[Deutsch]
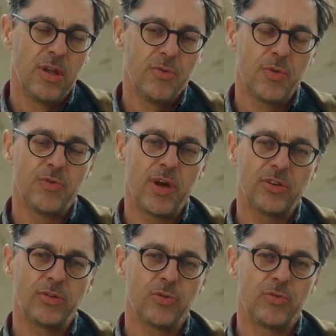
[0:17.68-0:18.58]
von
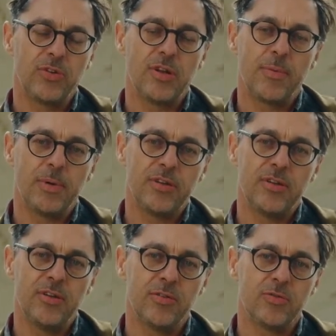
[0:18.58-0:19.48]
Faschos, wie sie damals
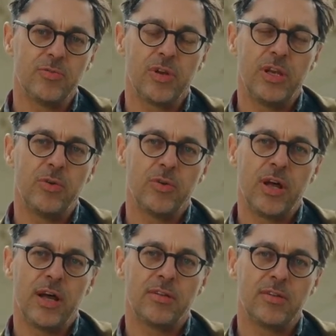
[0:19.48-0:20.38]
hießen, von
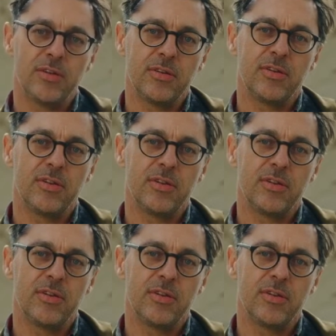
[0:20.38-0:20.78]
Neonazis,